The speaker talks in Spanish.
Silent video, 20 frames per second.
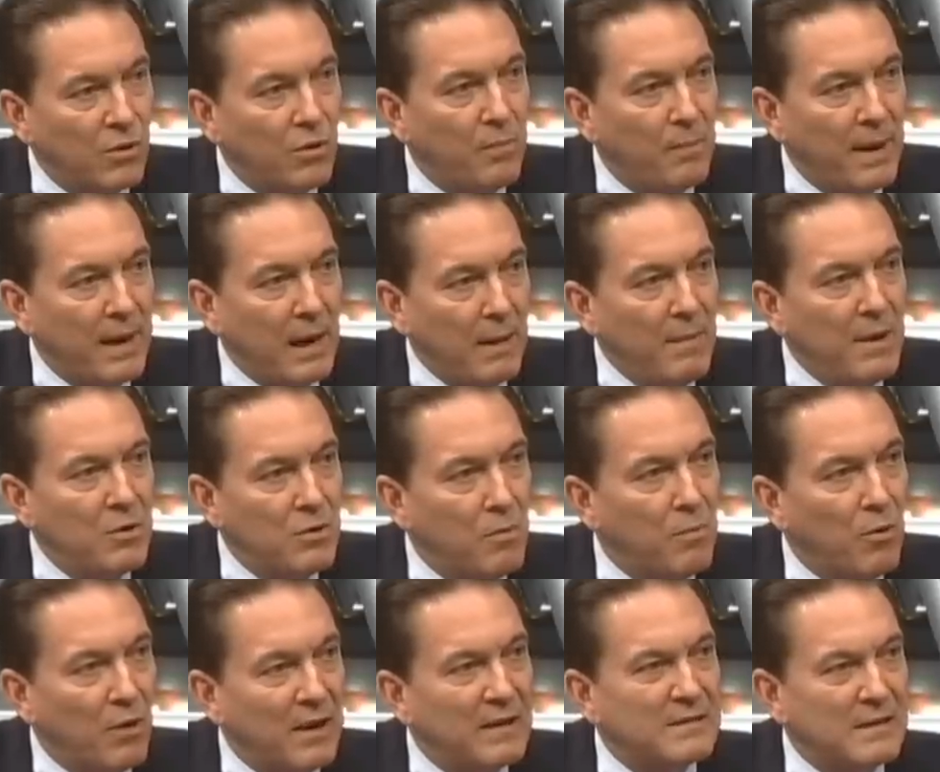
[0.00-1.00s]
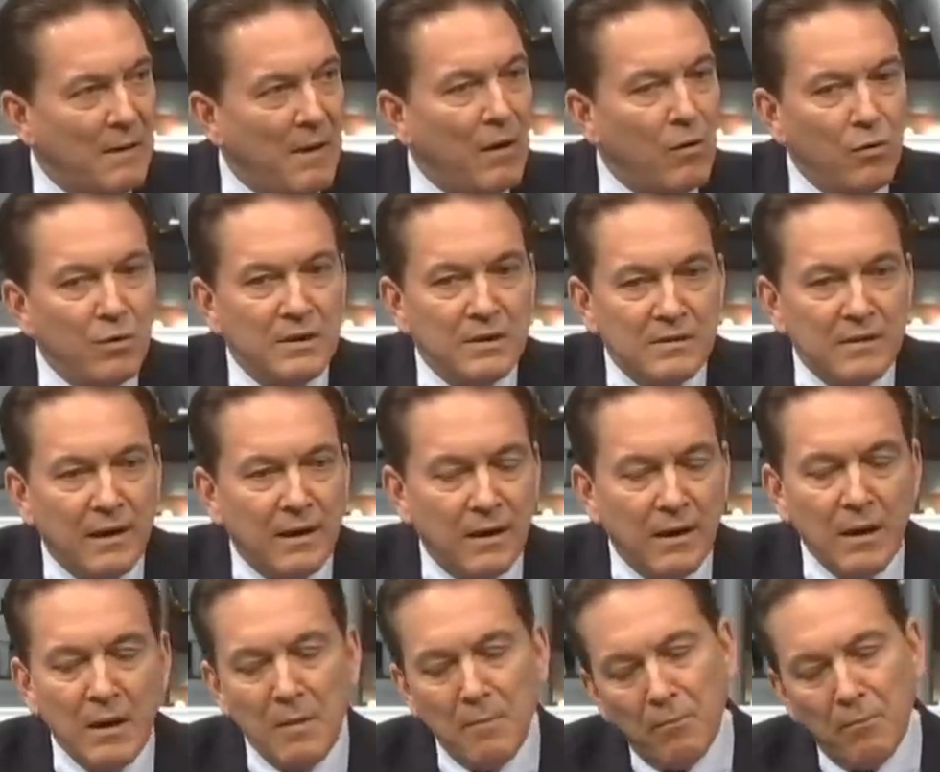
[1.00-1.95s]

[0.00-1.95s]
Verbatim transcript: los panameños, porque se va a agudizar,